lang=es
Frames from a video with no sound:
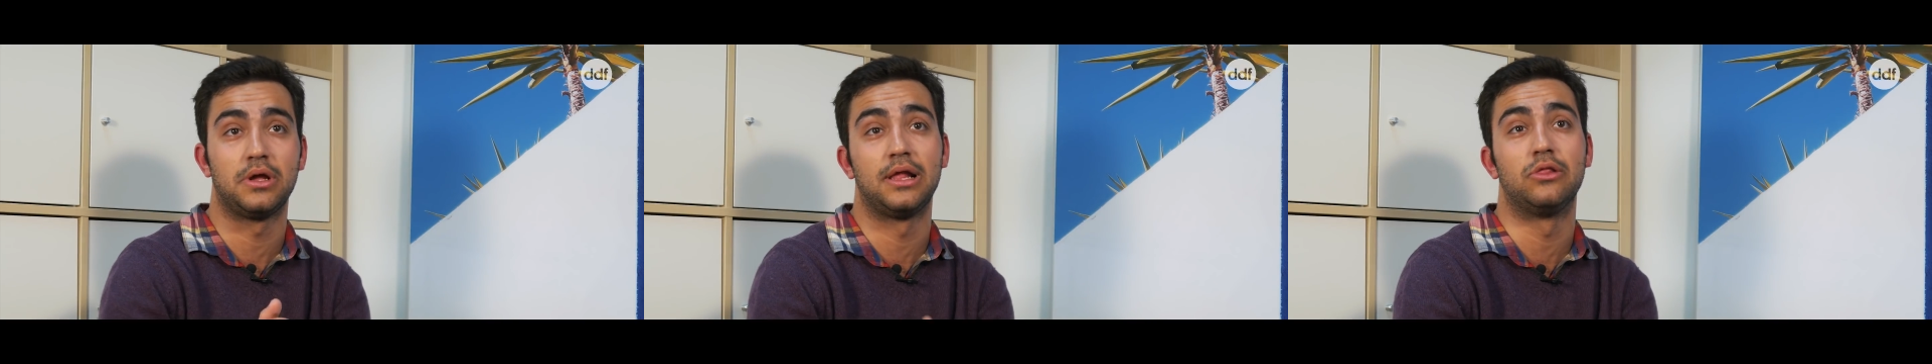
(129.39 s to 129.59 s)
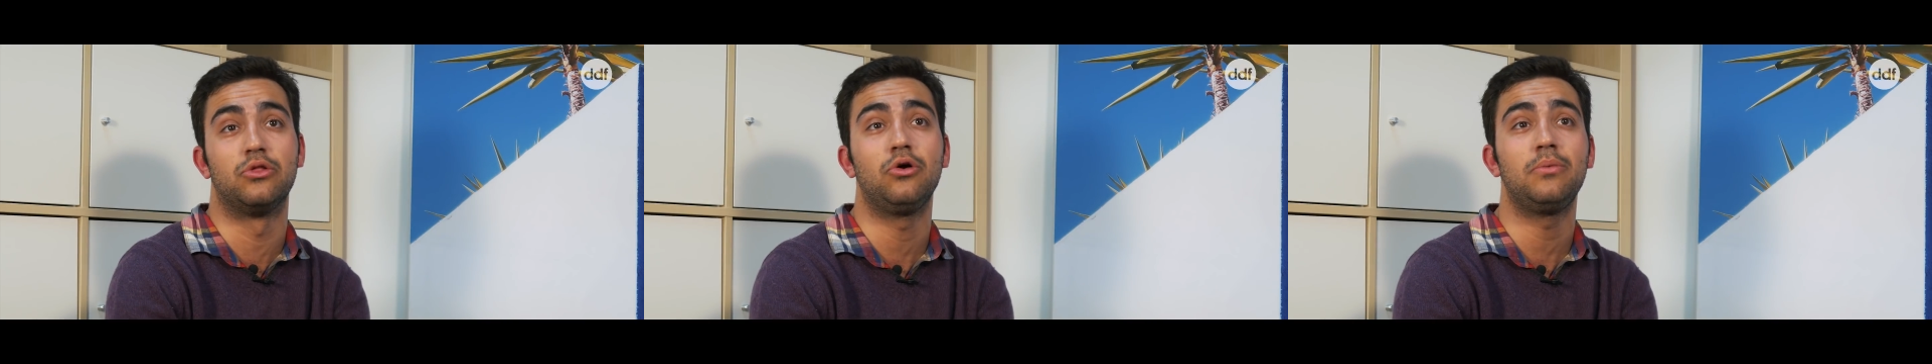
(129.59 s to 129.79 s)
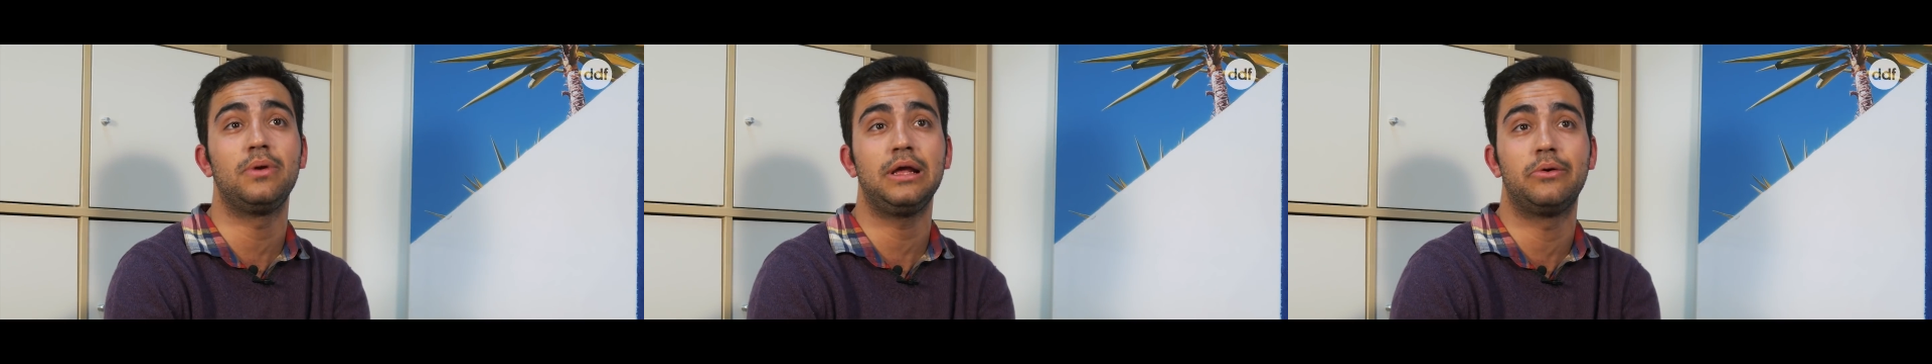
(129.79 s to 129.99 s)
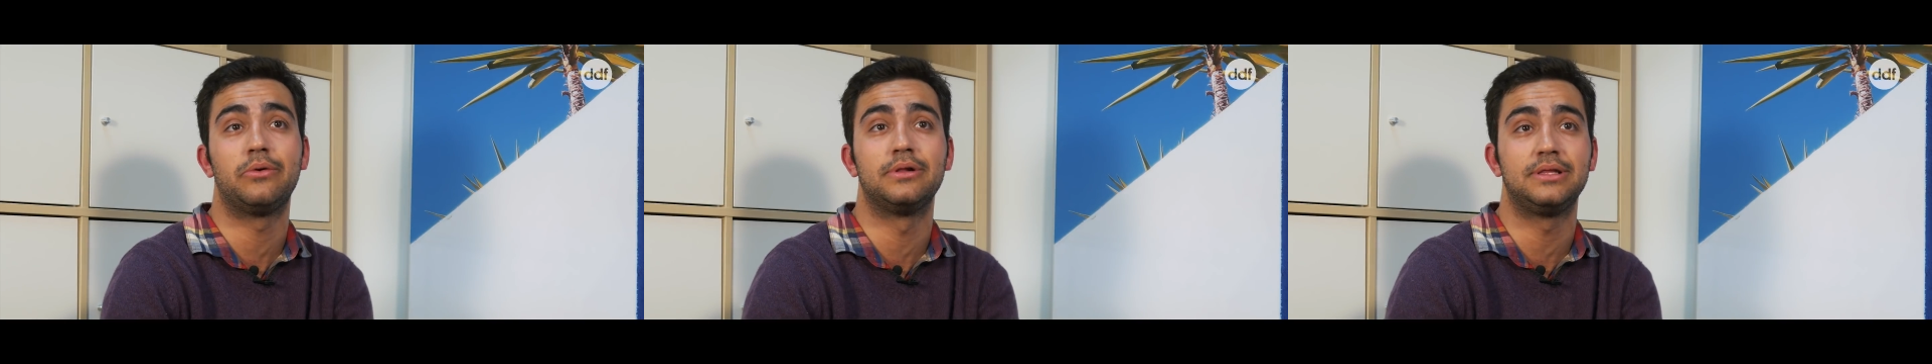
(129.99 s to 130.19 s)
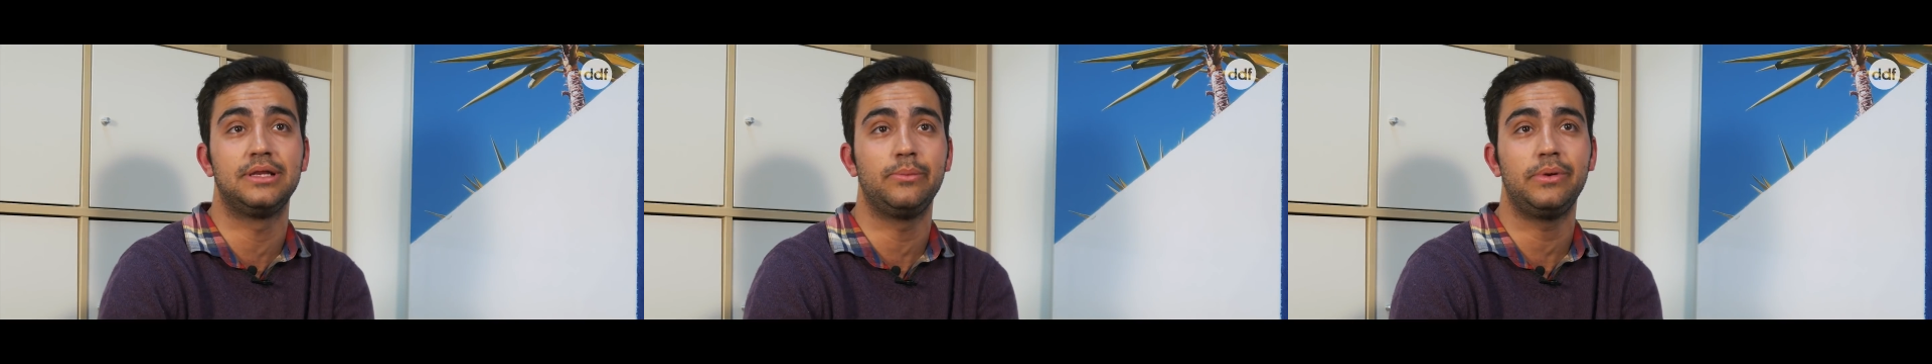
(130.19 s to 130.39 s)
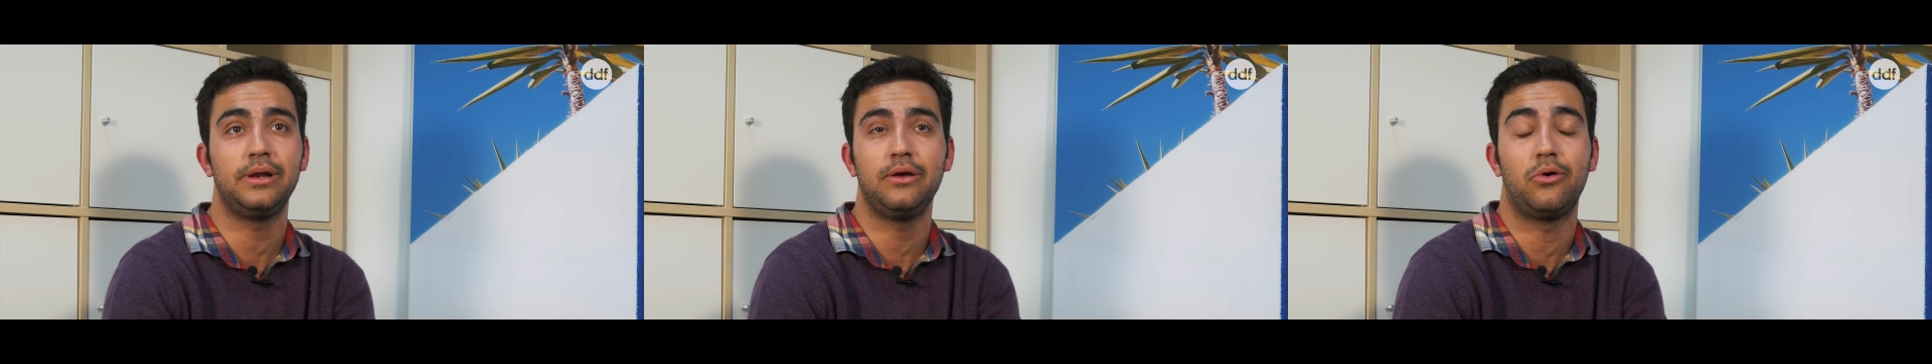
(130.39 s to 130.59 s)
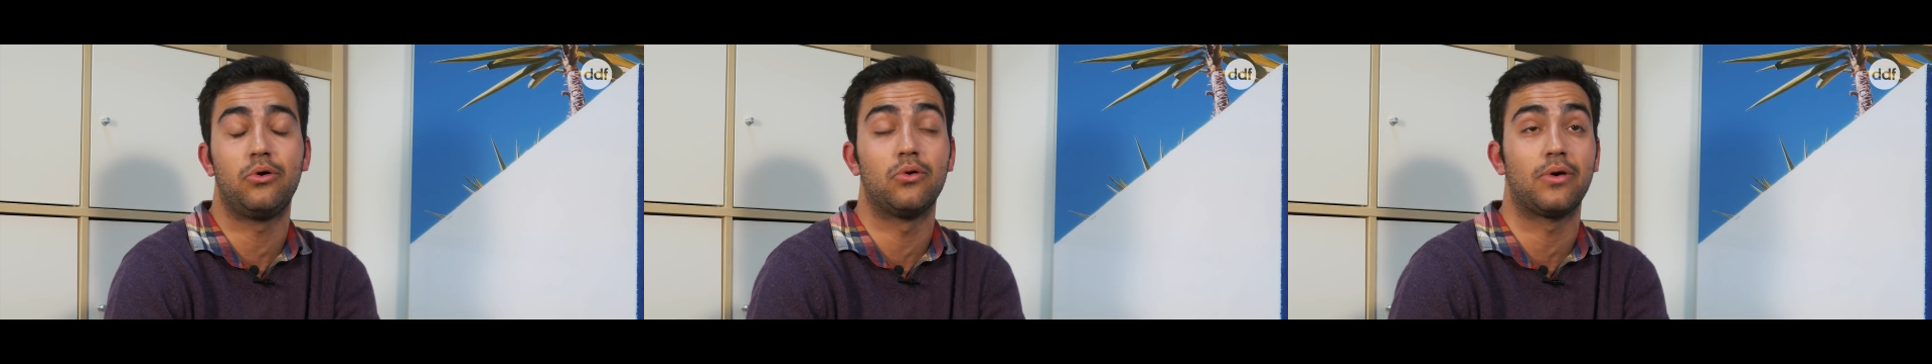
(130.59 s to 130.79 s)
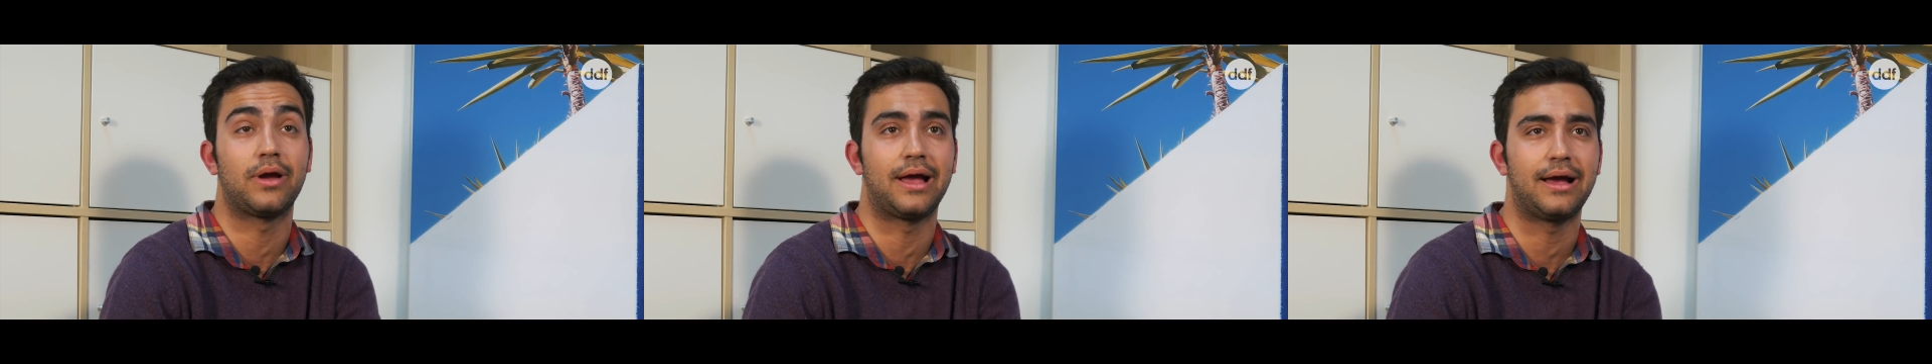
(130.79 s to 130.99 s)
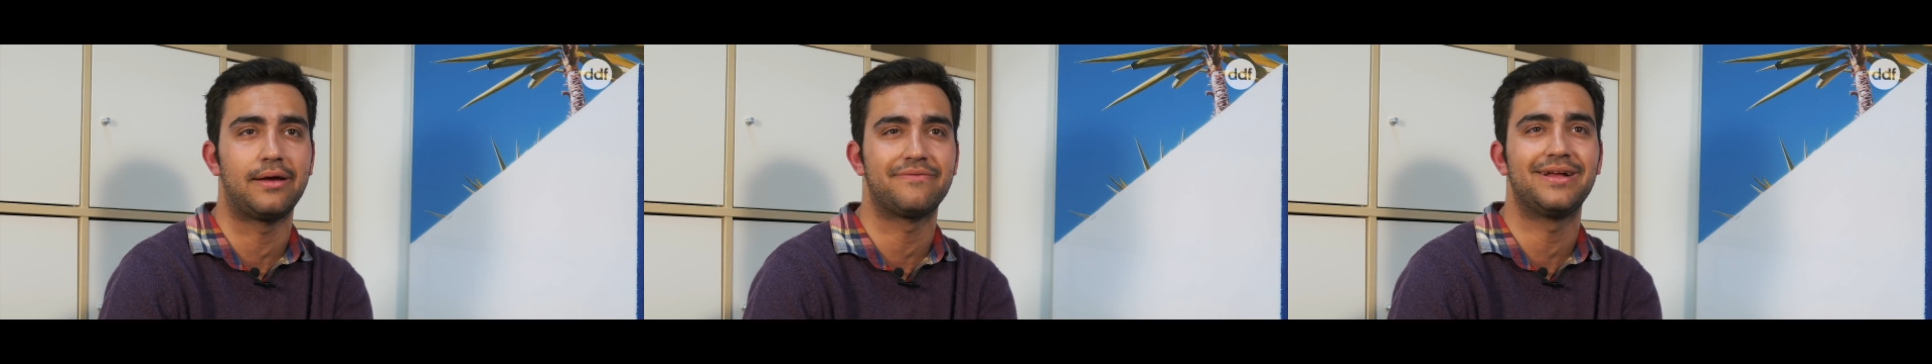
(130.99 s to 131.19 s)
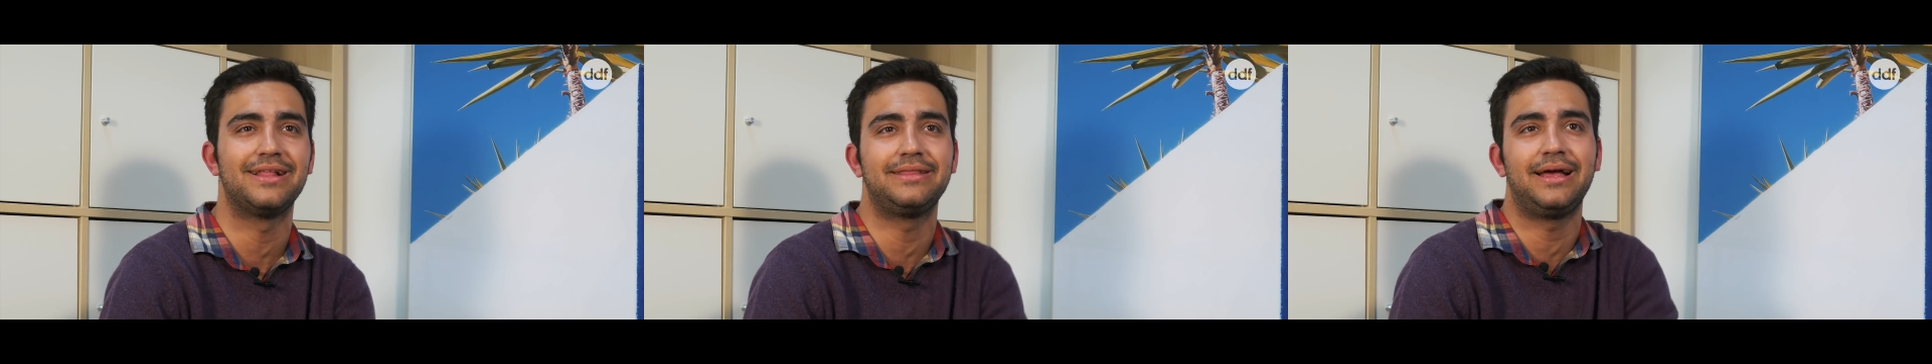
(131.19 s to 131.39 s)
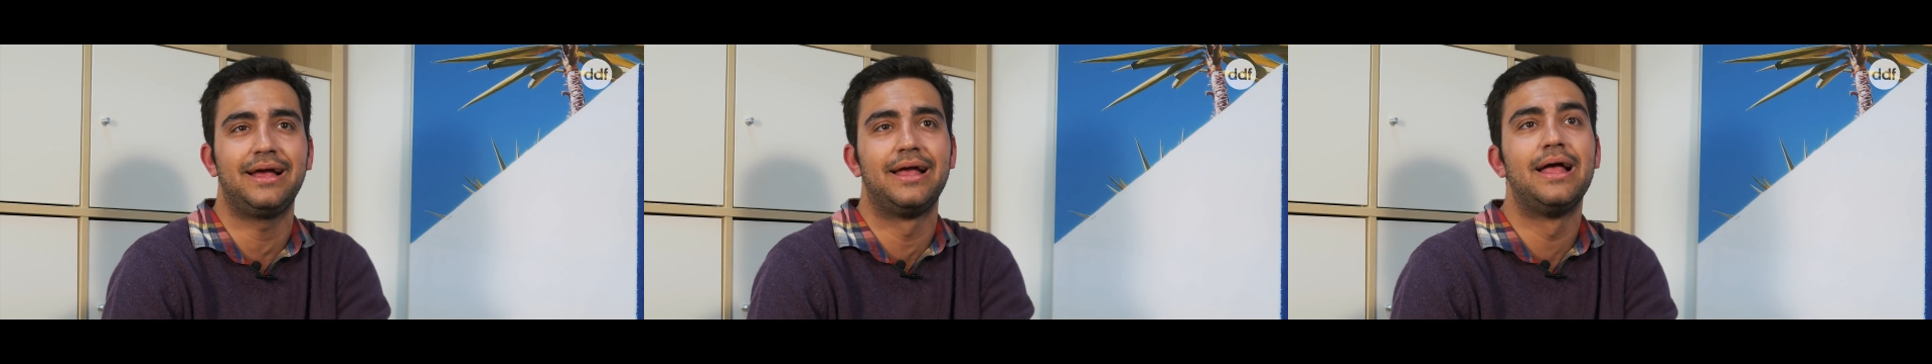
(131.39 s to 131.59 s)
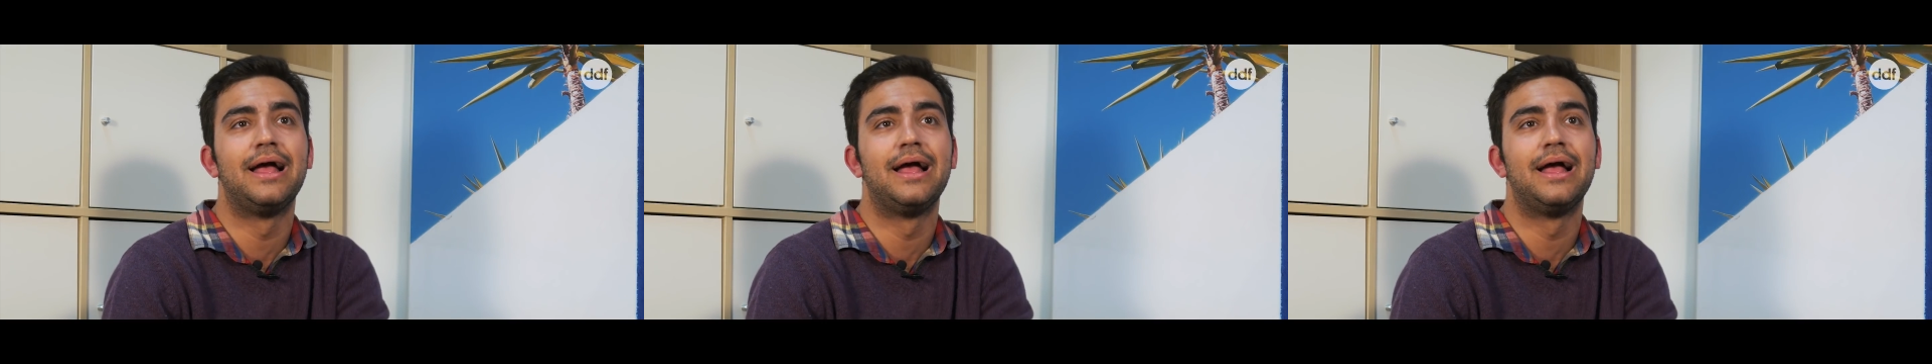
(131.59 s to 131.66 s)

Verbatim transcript: el doble o el triple o lo que haga falta